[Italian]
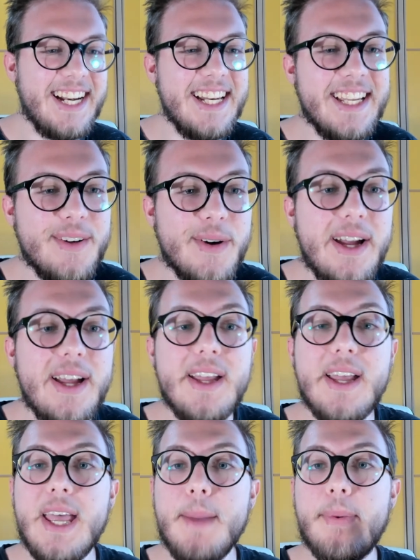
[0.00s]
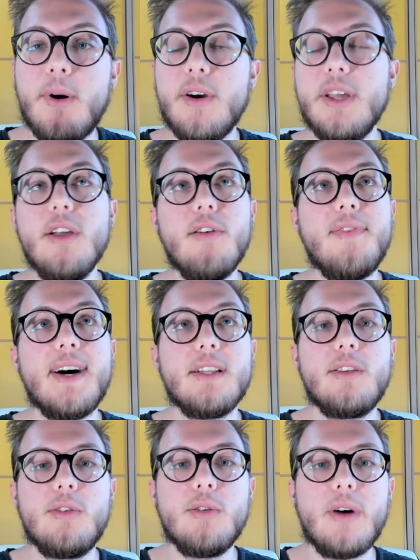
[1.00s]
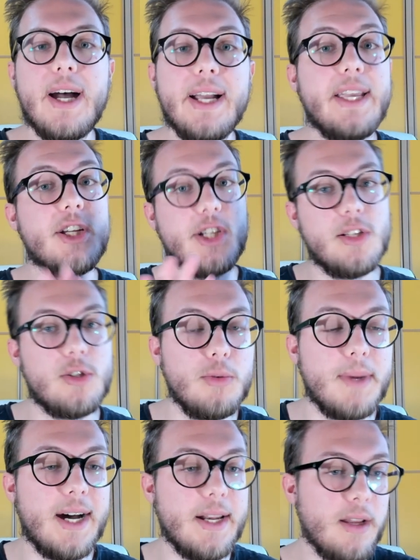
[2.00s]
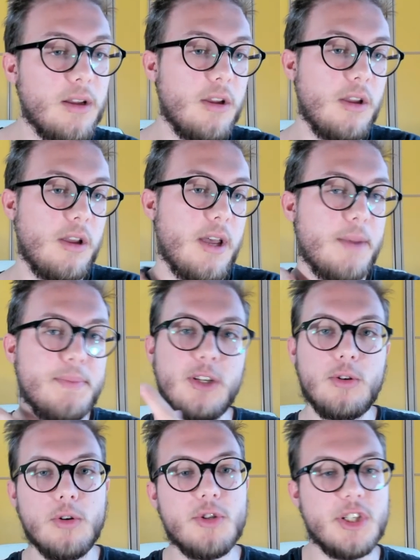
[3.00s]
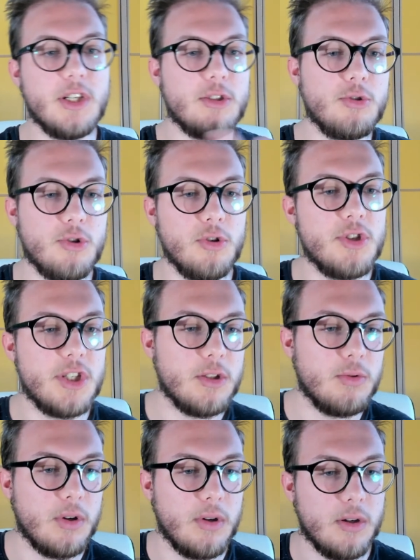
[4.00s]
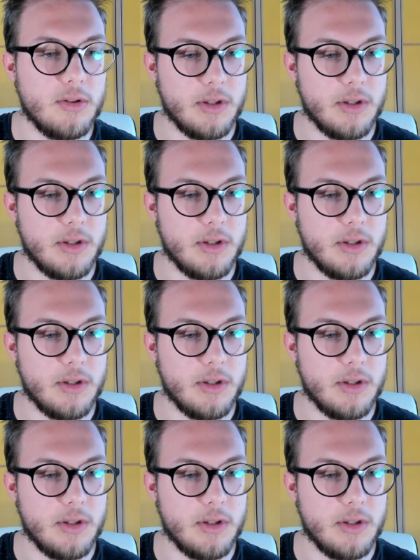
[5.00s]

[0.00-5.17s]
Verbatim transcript: tre lingue, e poi ho fatto anche scienze umane. Eh, psicologia, sociologia, tutte quelle